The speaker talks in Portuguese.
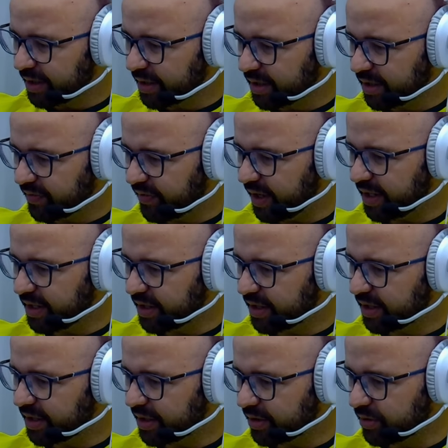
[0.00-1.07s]
Você
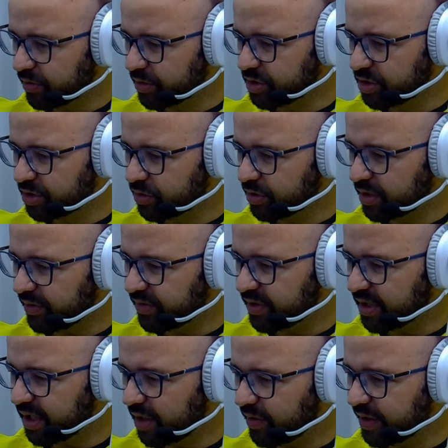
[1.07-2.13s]
vai curtir tudo a
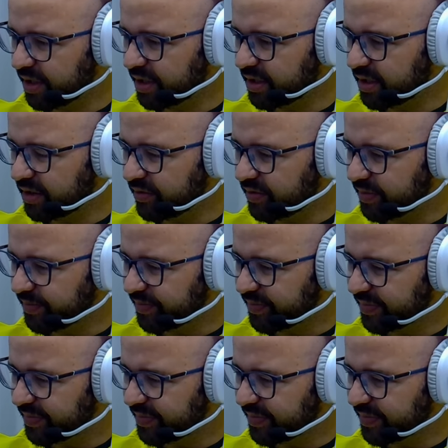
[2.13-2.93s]
final aí que teve.